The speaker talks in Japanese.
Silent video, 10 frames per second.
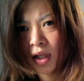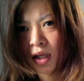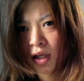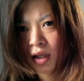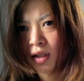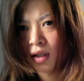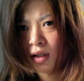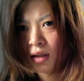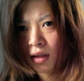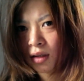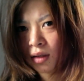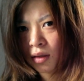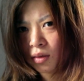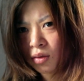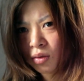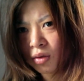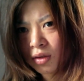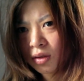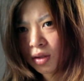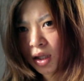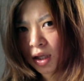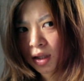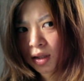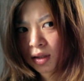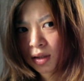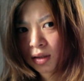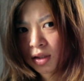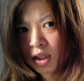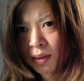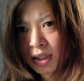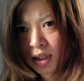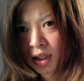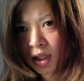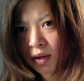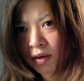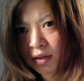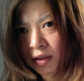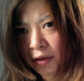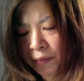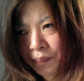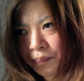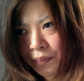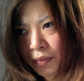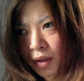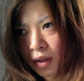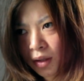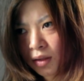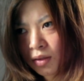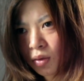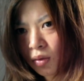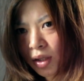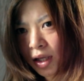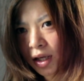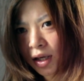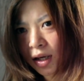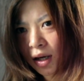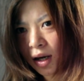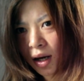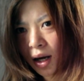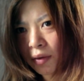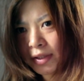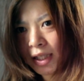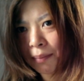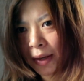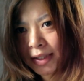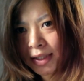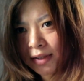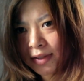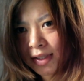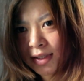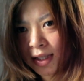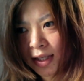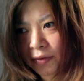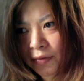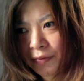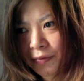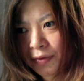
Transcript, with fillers: で、途中で、津崎ちゃんに切り替わるんだよ。そこで、葵ちゃんが全く気づいてないの。